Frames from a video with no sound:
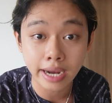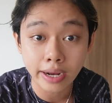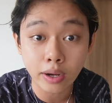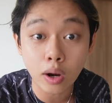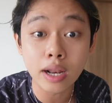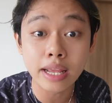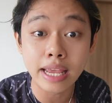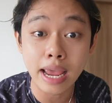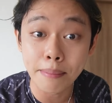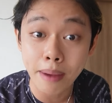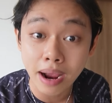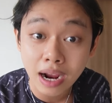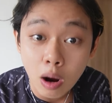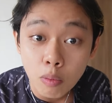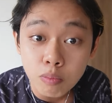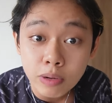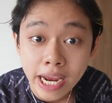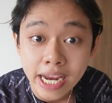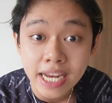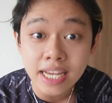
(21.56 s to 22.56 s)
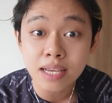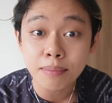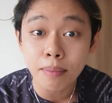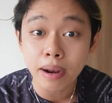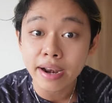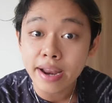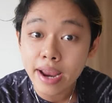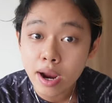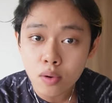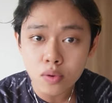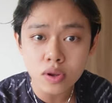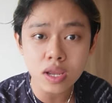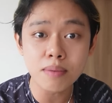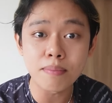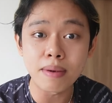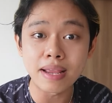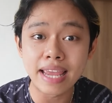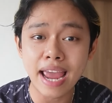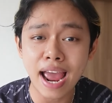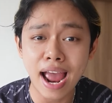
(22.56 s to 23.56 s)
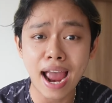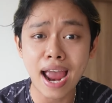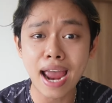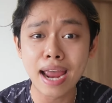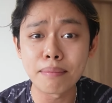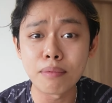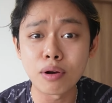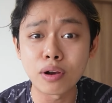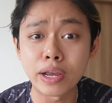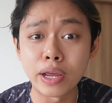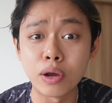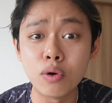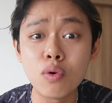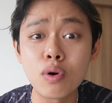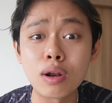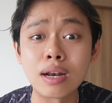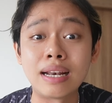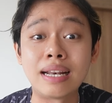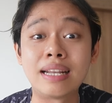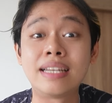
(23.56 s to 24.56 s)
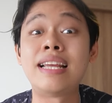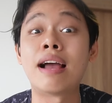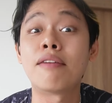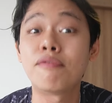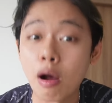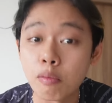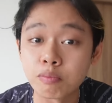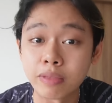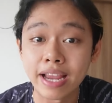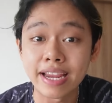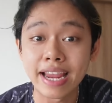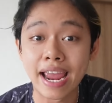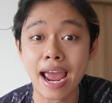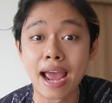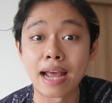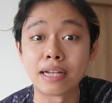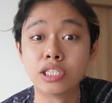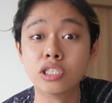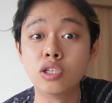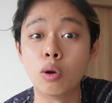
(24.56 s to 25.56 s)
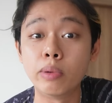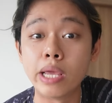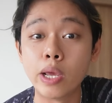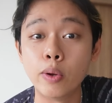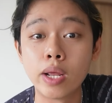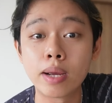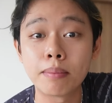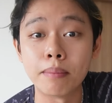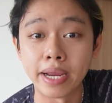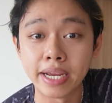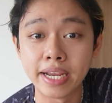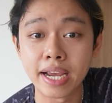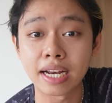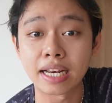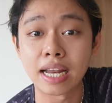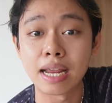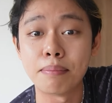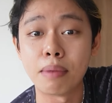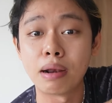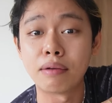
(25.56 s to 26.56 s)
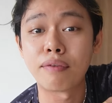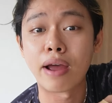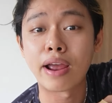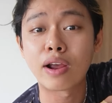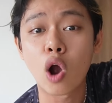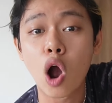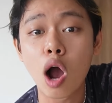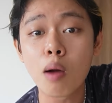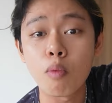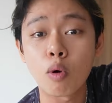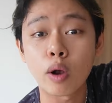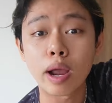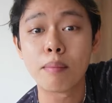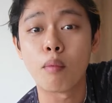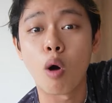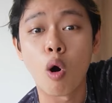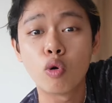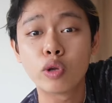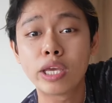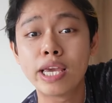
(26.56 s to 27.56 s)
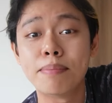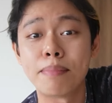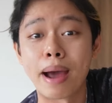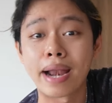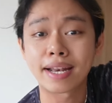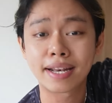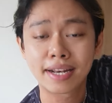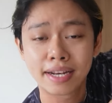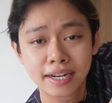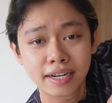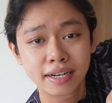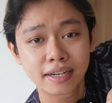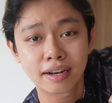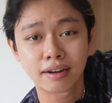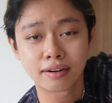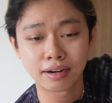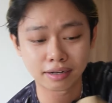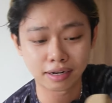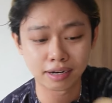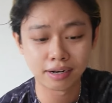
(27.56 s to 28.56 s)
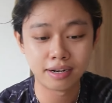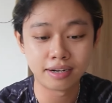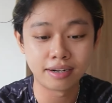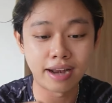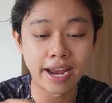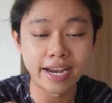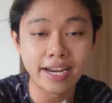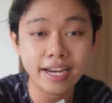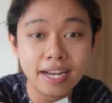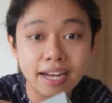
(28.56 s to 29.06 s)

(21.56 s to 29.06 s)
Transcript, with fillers: cái đó là về mạng không dây nhưng mà nếu như mà nhà ai mà kiểu văn phòng tại nhà sử dụng nhiều thiết bị á, thì mình phải có một cái bộ chia mạch đây